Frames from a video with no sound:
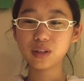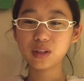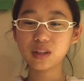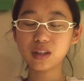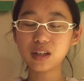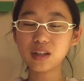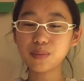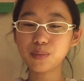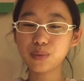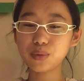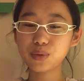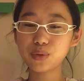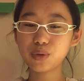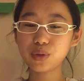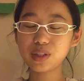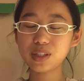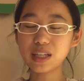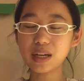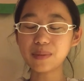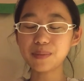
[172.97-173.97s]
可以不
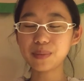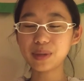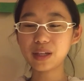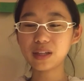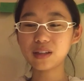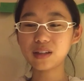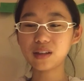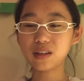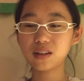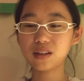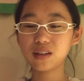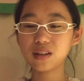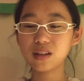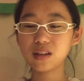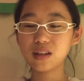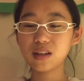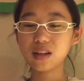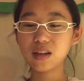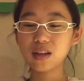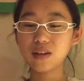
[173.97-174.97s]
去想别的。
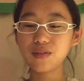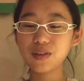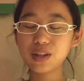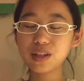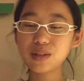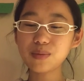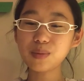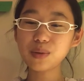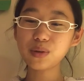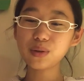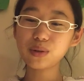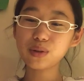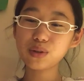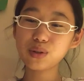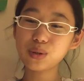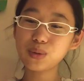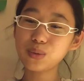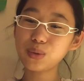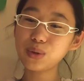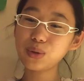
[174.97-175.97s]
为什么有的
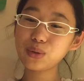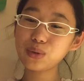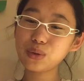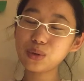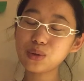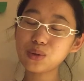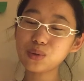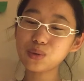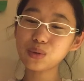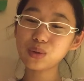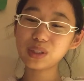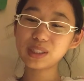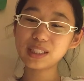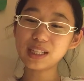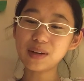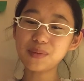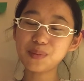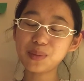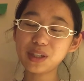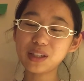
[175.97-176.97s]
时候我又去主动
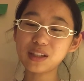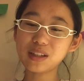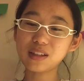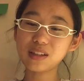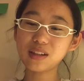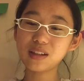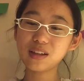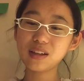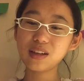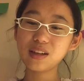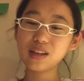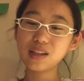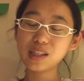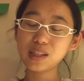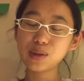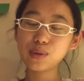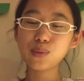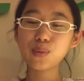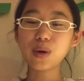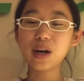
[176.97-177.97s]
想别的呢？
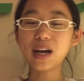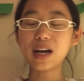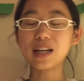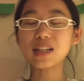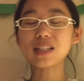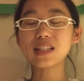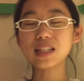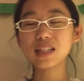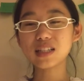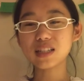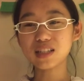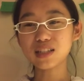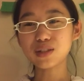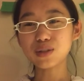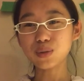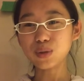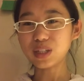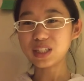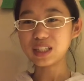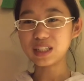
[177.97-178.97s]
因为我还在执
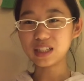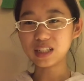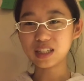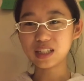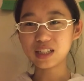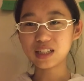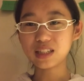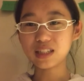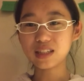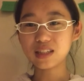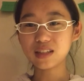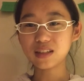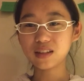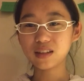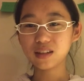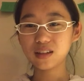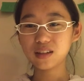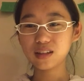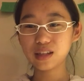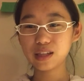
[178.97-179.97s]
着一些事情，
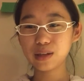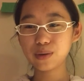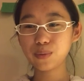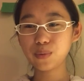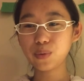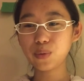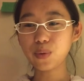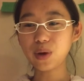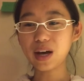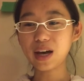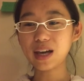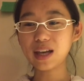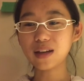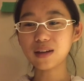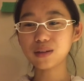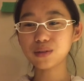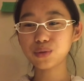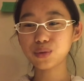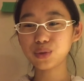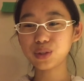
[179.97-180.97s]
因为我还
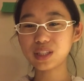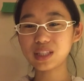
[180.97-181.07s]
要去